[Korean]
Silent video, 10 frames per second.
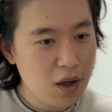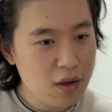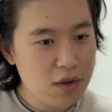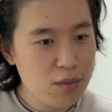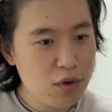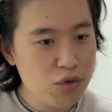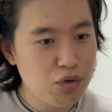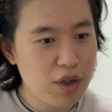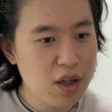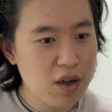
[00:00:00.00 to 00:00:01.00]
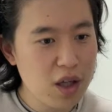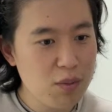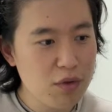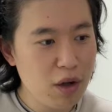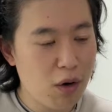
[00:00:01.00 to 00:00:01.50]
심지어 두리안
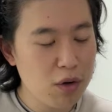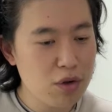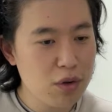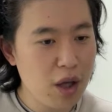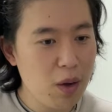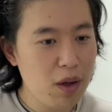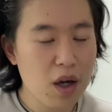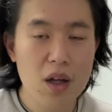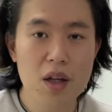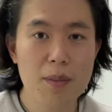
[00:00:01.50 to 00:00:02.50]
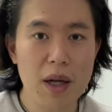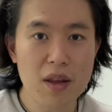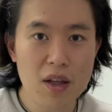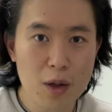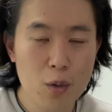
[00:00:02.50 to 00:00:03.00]
때문에 억지로 해외 나갈 일을
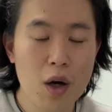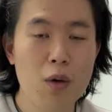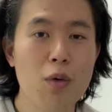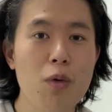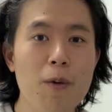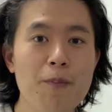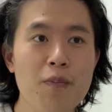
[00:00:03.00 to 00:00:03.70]
만들기도 하고